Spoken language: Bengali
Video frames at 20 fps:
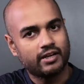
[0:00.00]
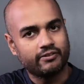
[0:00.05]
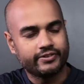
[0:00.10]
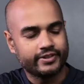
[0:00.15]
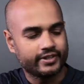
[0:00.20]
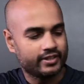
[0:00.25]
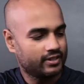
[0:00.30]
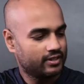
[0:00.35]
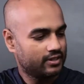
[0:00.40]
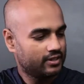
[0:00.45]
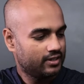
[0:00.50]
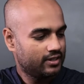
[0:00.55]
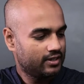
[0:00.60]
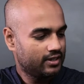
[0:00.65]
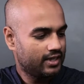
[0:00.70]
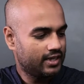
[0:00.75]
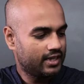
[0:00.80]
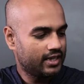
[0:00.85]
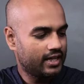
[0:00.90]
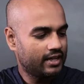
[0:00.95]
হেভি
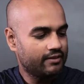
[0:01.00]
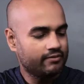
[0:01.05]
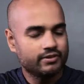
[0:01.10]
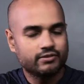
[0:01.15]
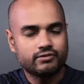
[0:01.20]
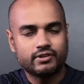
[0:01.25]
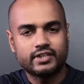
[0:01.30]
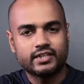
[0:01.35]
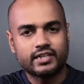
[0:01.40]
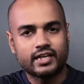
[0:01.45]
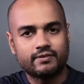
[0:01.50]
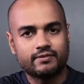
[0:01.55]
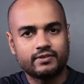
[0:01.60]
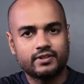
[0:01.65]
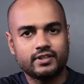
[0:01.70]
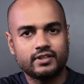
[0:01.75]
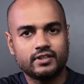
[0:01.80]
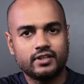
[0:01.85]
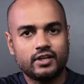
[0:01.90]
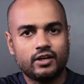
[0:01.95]
একটা হেভি ওয়েট
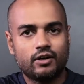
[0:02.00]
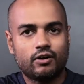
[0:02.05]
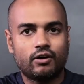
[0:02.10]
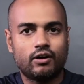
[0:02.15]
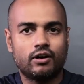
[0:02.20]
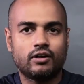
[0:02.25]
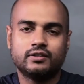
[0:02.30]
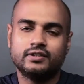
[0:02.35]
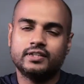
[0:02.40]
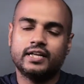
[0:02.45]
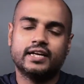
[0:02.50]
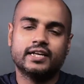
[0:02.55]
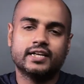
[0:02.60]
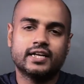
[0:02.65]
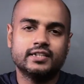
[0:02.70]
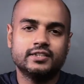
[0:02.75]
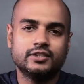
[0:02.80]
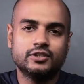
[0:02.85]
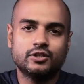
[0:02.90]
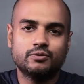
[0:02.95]
ক্যামেরা দেড়
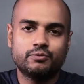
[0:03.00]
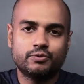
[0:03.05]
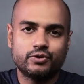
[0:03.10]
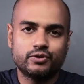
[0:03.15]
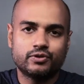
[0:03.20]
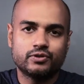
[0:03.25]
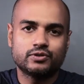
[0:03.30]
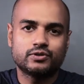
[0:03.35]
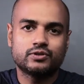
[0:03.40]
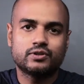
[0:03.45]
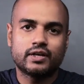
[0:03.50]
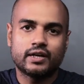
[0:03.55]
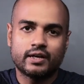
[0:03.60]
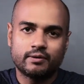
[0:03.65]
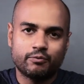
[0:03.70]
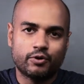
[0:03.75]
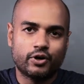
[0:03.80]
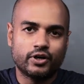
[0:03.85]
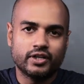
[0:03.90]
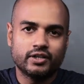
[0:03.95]
কেজির ওপর
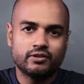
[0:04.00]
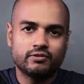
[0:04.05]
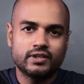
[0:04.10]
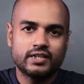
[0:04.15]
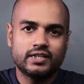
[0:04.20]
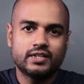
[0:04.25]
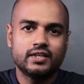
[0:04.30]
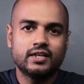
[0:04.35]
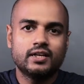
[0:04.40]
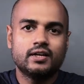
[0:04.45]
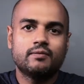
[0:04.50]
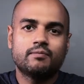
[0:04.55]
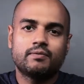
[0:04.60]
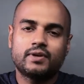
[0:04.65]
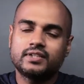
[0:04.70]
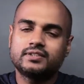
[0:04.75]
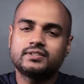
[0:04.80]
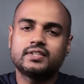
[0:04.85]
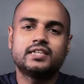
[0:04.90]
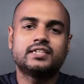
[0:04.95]
এর বডি ওয়েট
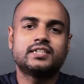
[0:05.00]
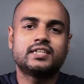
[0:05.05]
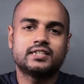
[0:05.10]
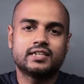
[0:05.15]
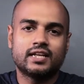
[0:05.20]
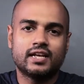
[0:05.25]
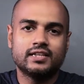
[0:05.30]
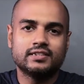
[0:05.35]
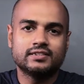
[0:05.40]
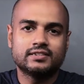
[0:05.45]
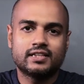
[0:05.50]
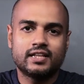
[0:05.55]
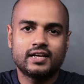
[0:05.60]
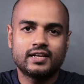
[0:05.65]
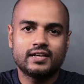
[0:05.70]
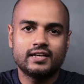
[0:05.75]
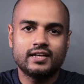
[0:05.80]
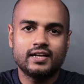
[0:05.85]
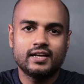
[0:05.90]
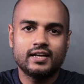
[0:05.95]
প্লাস এর সাথে লেন্স
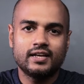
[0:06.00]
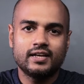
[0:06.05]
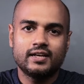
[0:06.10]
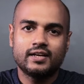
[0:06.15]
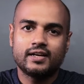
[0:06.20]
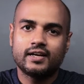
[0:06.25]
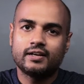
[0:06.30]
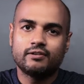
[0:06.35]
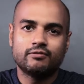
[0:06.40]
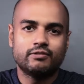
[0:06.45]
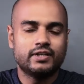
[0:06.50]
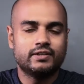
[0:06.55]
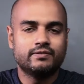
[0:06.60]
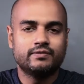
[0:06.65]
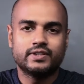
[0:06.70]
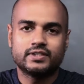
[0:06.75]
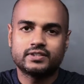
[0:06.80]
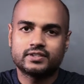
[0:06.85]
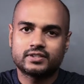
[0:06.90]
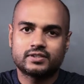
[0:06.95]
লাগিয়ে এর ওয়েট
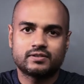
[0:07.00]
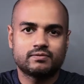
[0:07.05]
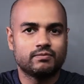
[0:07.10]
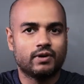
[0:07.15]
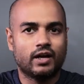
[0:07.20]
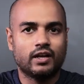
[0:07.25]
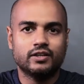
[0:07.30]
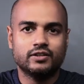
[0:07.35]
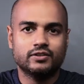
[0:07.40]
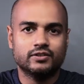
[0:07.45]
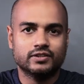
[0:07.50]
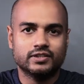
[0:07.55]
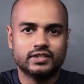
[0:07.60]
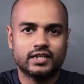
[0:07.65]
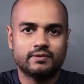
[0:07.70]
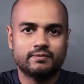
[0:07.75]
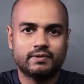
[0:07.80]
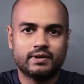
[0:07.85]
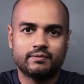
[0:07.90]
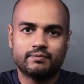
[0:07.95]
বেশ ভালোই হয়ে
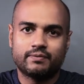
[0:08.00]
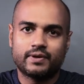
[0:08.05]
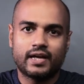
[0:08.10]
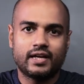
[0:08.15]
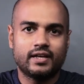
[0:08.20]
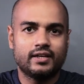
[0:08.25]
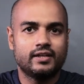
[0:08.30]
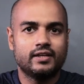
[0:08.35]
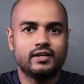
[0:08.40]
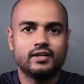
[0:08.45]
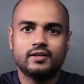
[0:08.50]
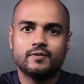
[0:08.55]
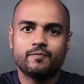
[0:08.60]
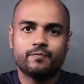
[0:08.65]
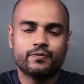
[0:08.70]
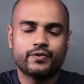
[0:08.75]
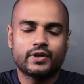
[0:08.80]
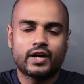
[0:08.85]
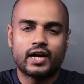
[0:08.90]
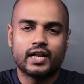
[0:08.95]
যায় মানে প্রায়
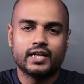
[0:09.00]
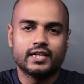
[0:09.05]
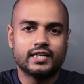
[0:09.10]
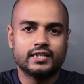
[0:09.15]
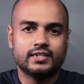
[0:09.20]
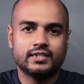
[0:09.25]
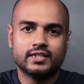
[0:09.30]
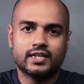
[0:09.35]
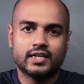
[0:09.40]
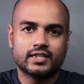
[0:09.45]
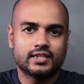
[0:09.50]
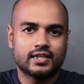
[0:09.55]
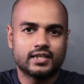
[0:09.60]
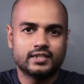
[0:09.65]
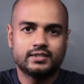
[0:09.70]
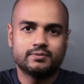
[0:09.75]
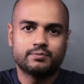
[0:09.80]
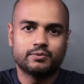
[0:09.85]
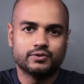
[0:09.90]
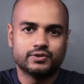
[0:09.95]
আড়াই কেজির
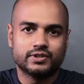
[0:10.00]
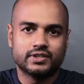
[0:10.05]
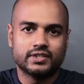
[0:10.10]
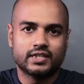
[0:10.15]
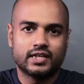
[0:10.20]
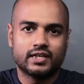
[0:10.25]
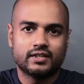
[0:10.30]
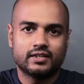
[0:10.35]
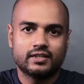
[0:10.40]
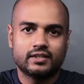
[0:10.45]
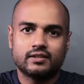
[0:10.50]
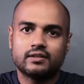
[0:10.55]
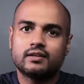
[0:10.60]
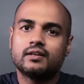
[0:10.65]
কাছাকাছি পৌঁছে যায়